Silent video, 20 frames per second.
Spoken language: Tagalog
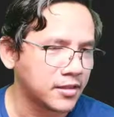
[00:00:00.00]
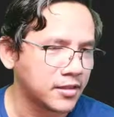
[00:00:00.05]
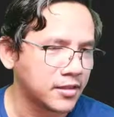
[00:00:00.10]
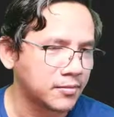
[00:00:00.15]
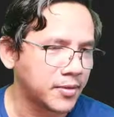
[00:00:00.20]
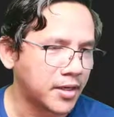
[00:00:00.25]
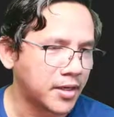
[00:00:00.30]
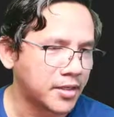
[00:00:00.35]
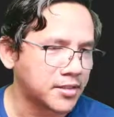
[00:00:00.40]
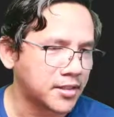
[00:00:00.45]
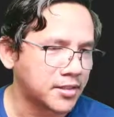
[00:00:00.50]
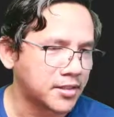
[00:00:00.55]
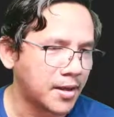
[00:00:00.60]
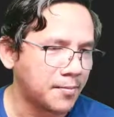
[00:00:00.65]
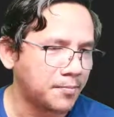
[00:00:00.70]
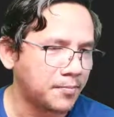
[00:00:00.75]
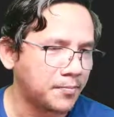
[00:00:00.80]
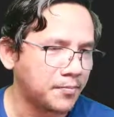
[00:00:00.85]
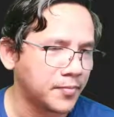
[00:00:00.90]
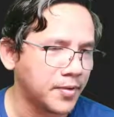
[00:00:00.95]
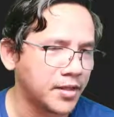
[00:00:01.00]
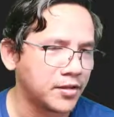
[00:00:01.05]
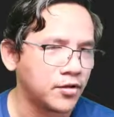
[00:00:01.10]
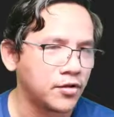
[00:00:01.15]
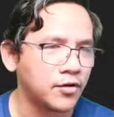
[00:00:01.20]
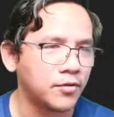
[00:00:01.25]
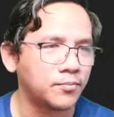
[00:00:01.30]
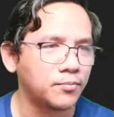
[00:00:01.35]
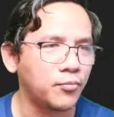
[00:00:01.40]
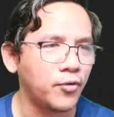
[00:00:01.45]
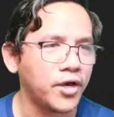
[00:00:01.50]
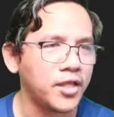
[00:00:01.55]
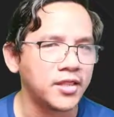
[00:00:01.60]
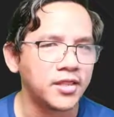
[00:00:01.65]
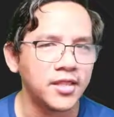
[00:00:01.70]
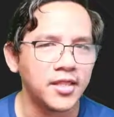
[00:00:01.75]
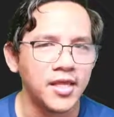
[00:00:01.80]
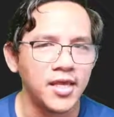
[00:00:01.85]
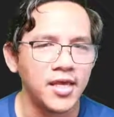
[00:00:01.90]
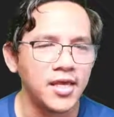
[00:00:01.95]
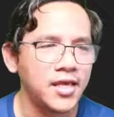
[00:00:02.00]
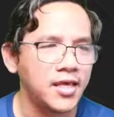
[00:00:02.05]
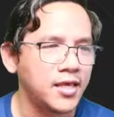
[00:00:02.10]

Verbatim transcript: para sa top. Ito yung point D.